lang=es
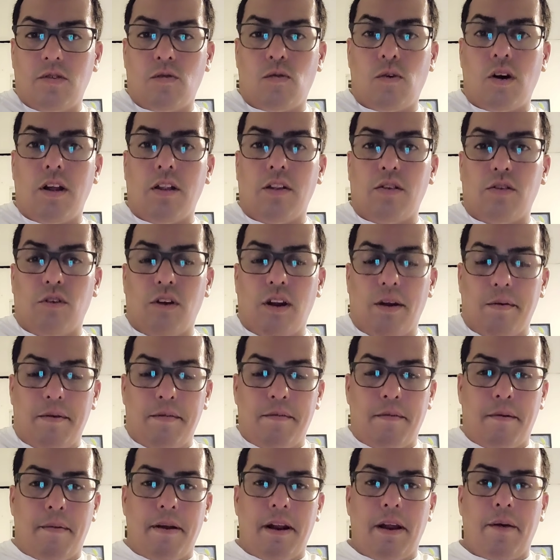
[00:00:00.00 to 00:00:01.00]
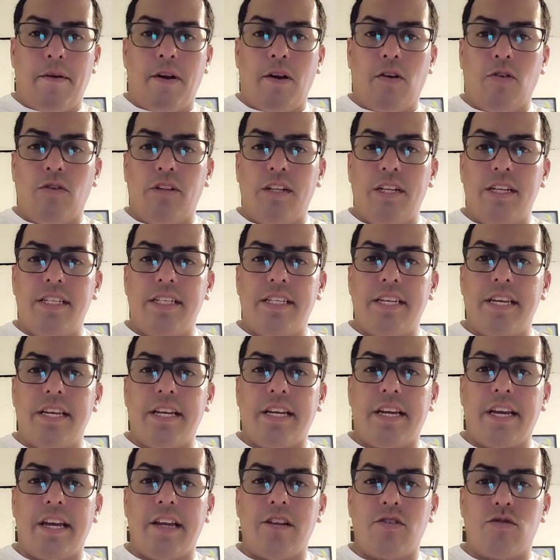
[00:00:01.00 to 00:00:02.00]
Cuando la misma palabra nos dice
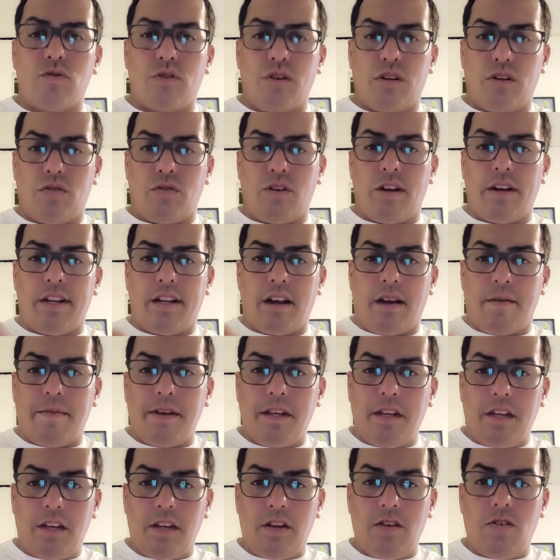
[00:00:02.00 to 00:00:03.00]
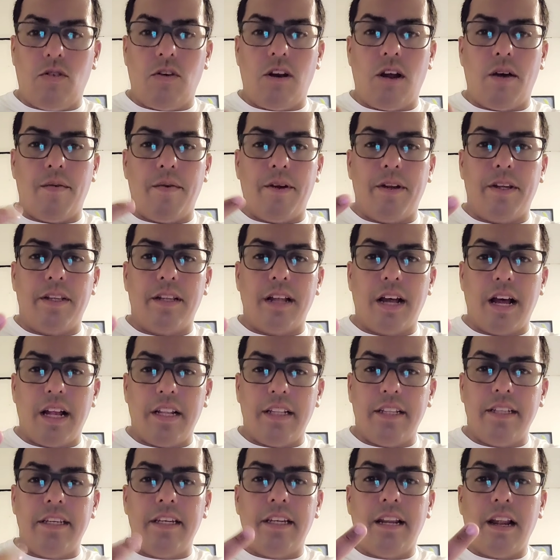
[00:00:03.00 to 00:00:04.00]
que Jesucristo es el camino, la
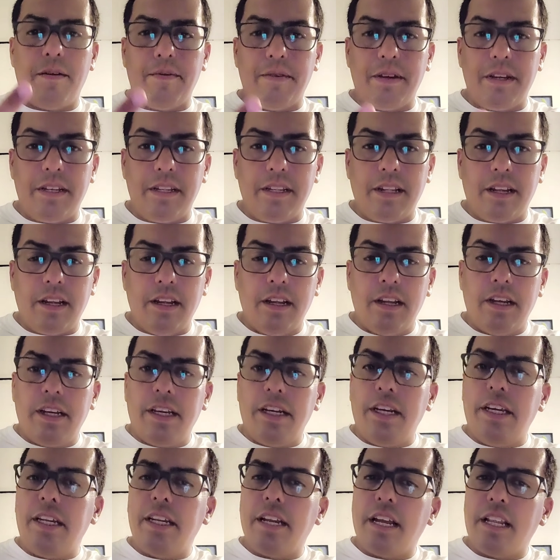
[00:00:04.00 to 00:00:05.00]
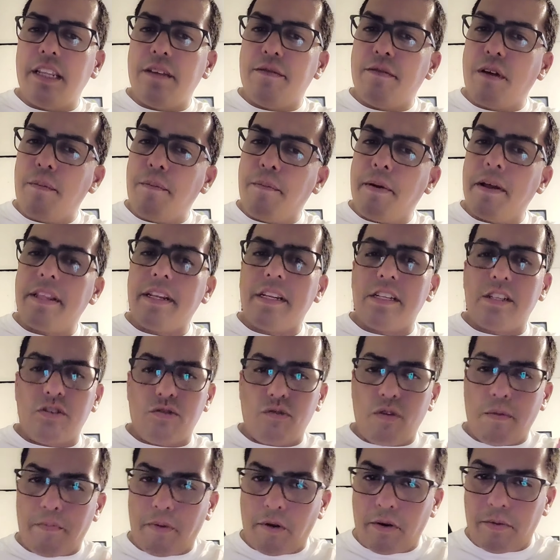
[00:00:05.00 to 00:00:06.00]
verdad y la vida, y nadie va al Padre si
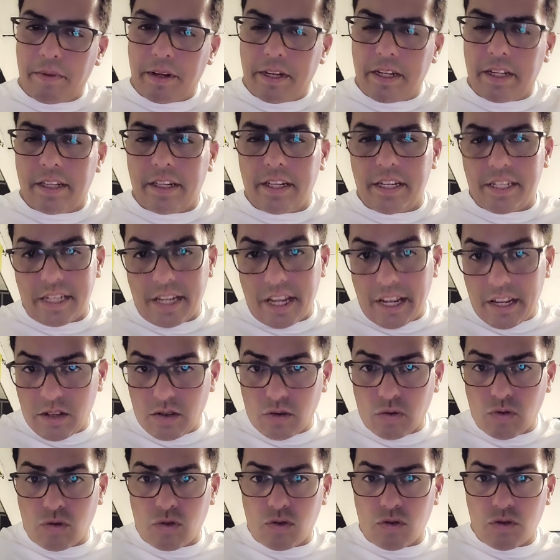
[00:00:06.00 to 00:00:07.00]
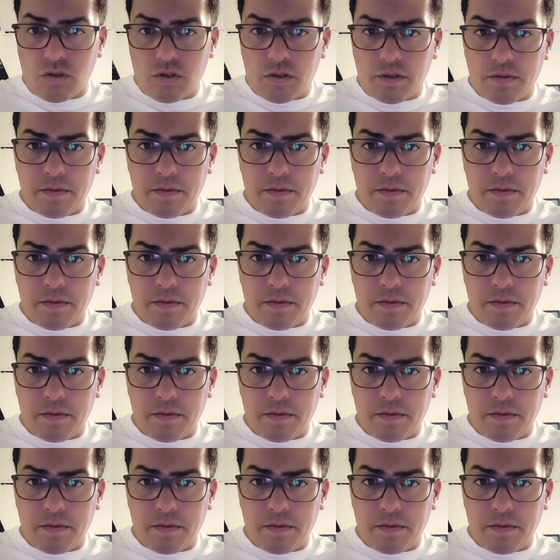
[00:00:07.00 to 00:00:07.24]
no es por mí, dice Jesús.